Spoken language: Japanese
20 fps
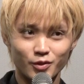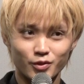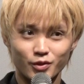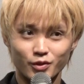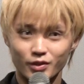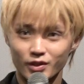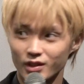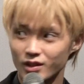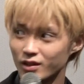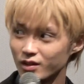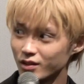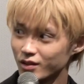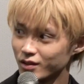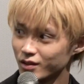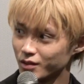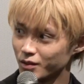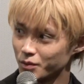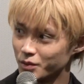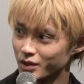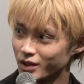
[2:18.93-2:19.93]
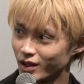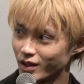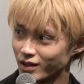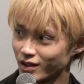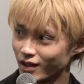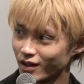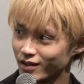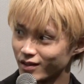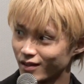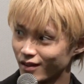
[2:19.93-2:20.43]
人に見ていた
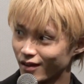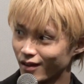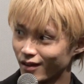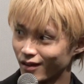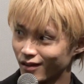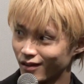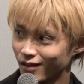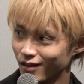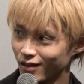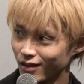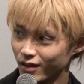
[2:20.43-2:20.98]
だいて